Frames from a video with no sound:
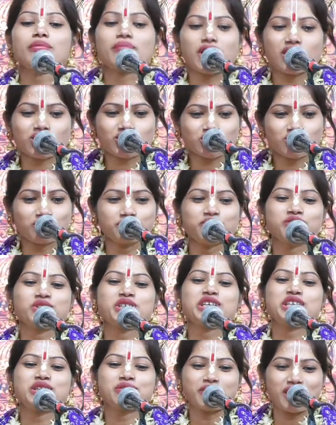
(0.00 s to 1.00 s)
মাংস
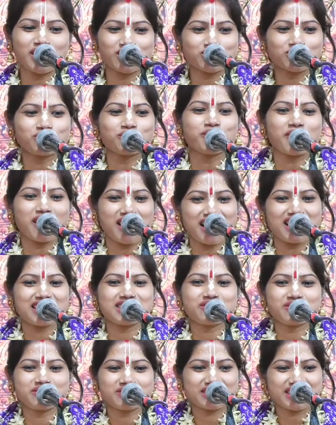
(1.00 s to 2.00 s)
মুরগির মাংস মাছ
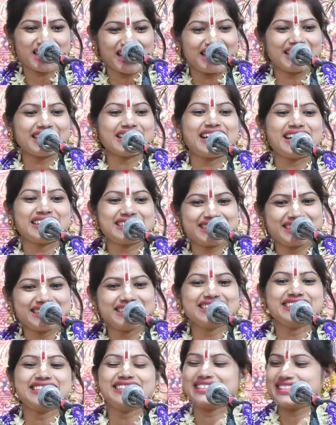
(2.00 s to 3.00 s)
কাঁকড়া
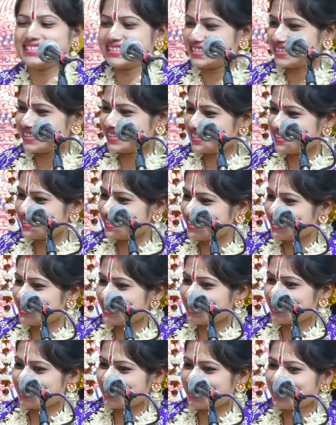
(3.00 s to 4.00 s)
চিংড়ি
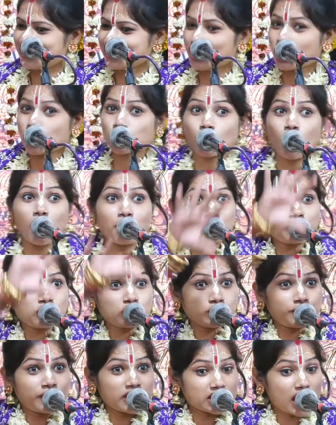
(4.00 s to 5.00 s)
সব
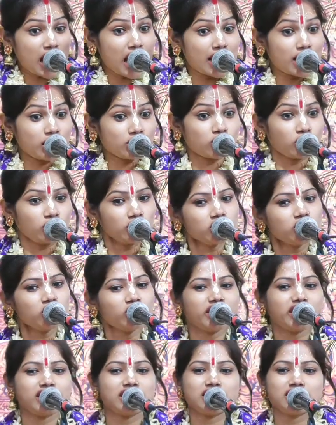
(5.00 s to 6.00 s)
কিছু বেশ আয়োজন
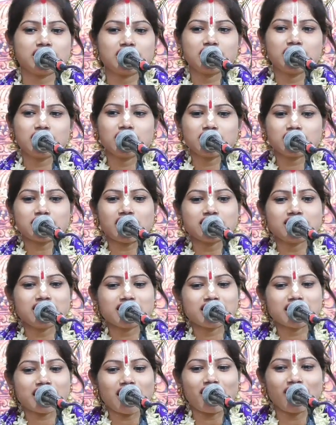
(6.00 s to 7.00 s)
করে
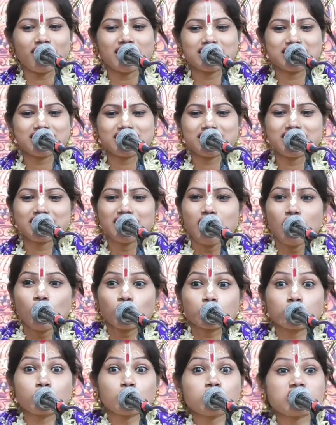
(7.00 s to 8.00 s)
তাদেরকে খাওয়াচ্ছি
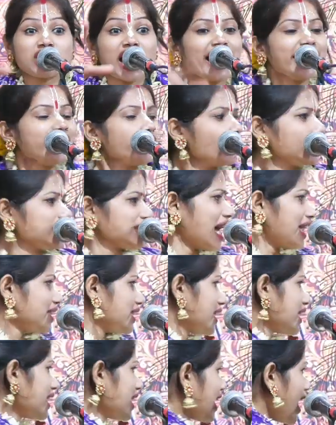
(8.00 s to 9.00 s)
শুধু তাই নয়
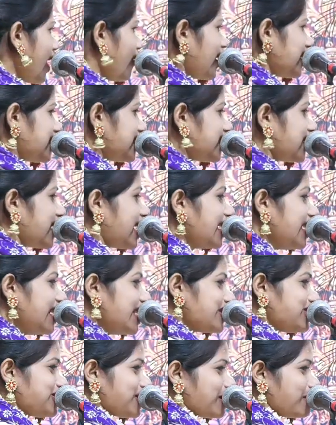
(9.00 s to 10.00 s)
তাদেরকে খাওয়াচ্ছি না
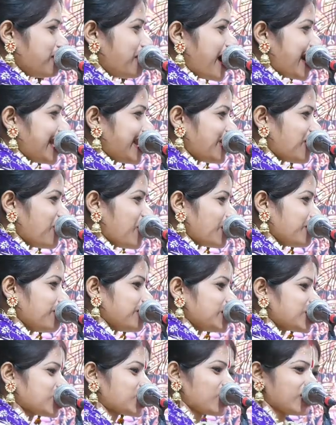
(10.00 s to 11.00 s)
যে মায়ের গর্ভে
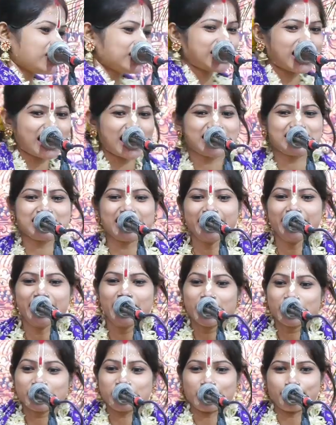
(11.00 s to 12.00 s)
যে সন্তান আছে
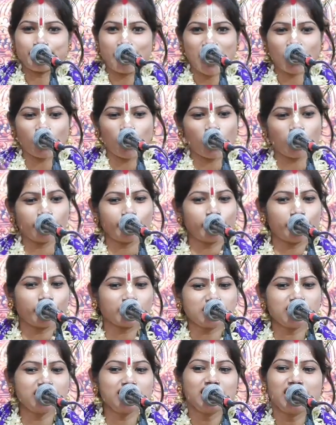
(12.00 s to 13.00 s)
যে মা
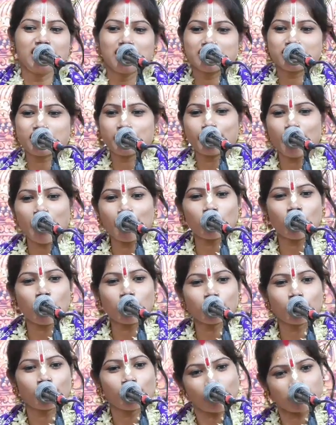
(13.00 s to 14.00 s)
গর্ভবতী যে মা
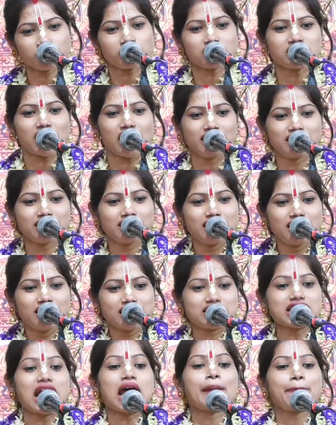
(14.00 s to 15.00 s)
গর্ভাবস্থায় অবস্থায়
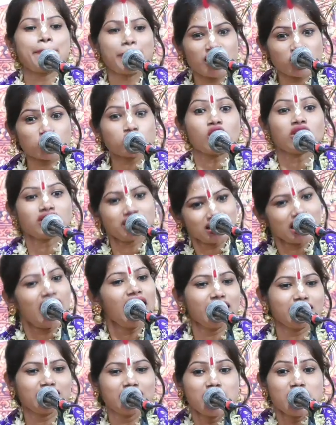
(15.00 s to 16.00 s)
যার পেটে
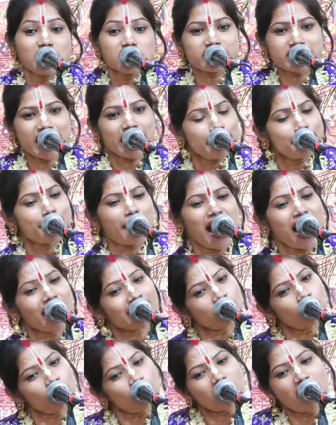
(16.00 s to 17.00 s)
সন্তান সেই
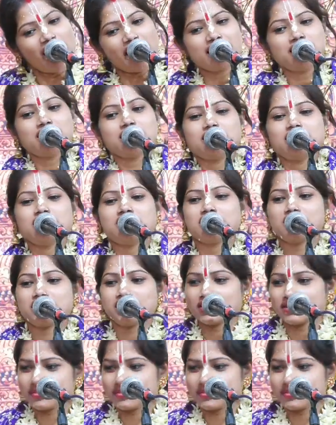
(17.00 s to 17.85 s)
মাকেও খাইয়ে দিচ্ছি